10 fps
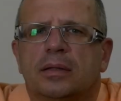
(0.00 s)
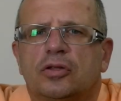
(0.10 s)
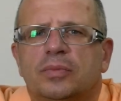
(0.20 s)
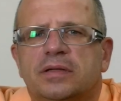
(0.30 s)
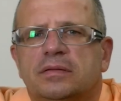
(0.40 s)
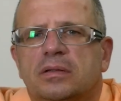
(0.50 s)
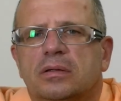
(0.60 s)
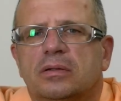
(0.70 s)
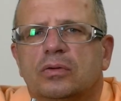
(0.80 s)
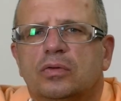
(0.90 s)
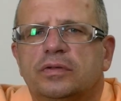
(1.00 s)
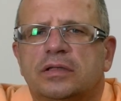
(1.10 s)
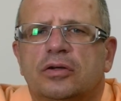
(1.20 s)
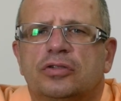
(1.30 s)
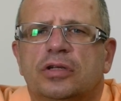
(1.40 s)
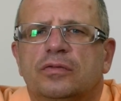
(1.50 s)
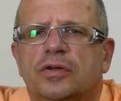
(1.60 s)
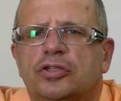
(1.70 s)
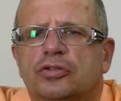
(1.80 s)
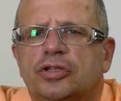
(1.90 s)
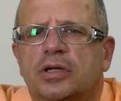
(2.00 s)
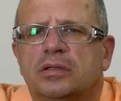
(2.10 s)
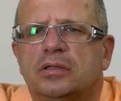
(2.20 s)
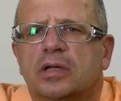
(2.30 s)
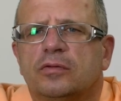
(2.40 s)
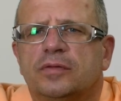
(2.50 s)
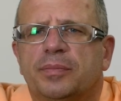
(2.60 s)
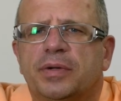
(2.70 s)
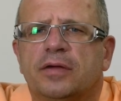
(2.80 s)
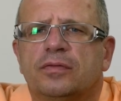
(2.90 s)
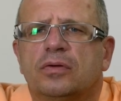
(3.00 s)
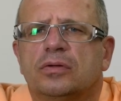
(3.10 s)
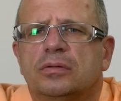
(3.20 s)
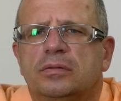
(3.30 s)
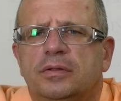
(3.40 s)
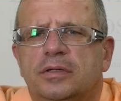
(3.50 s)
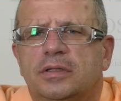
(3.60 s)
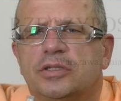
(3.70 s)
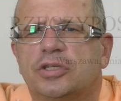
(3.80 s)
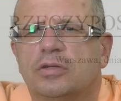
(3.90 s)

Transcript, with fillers: Natomiast ku zaskoczeniu większości kandydatów na prawko i, i też